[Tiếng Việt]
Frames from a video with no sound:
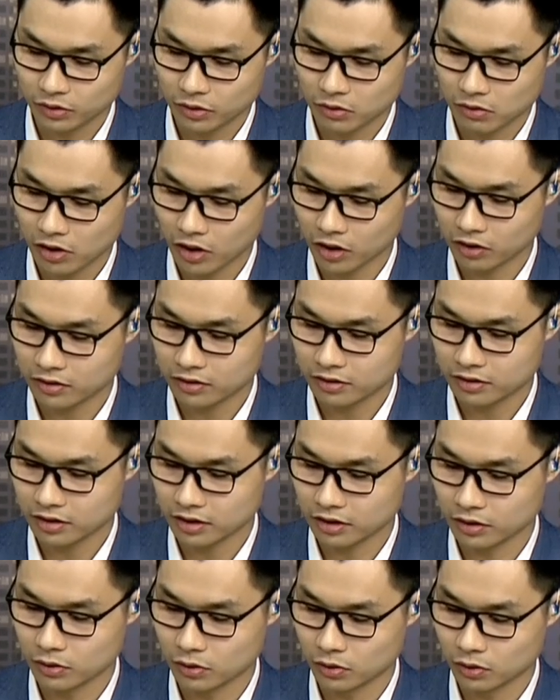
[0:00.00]
đồ ngọt,
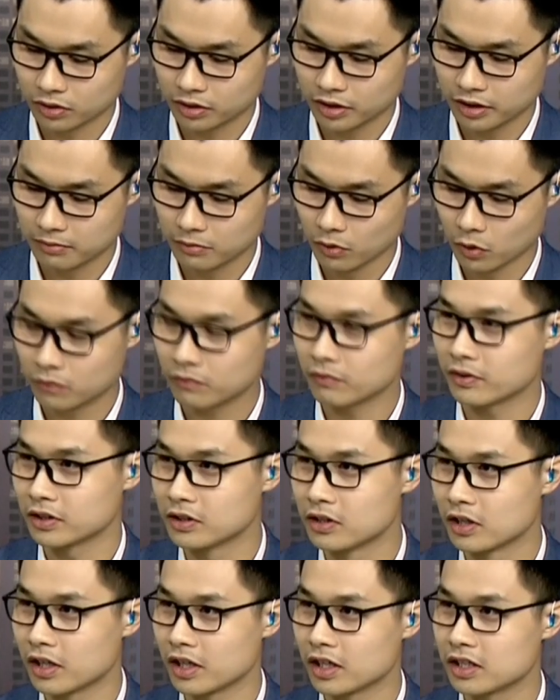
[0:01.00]
ờ, đồ tinh bột và
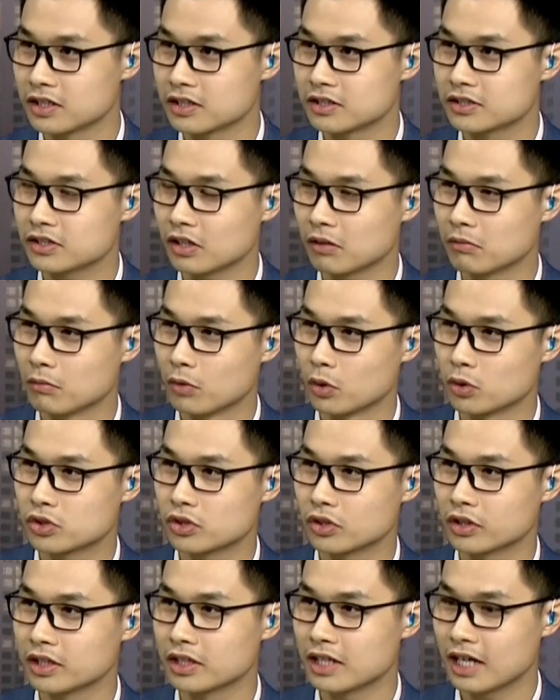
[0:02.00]
đường ạ trong 1
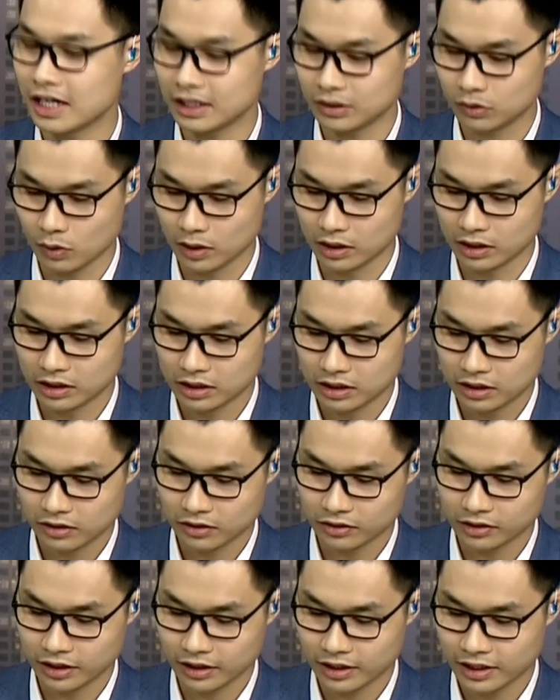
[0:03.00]
cho đến 2 tuần
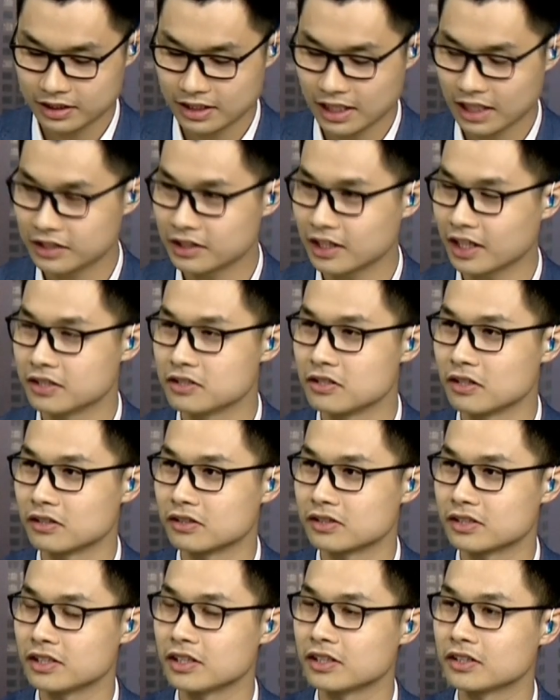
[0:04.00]
có thể gây ra những ảnh hưởng
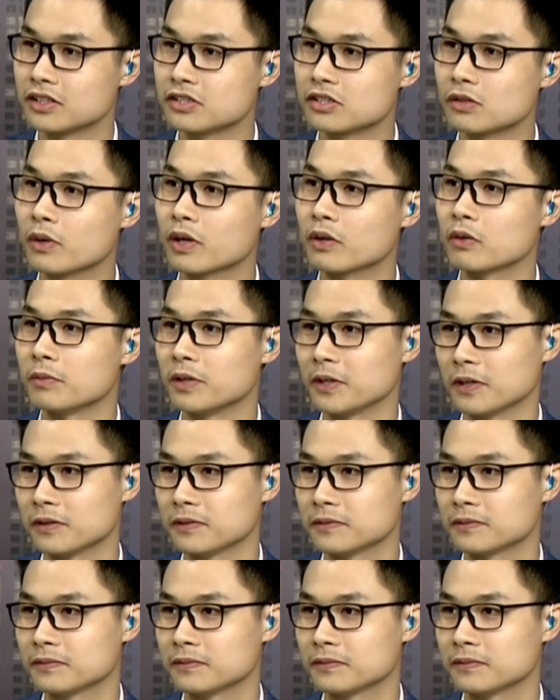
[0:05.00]
gì tới sức khỏe của mình ạ?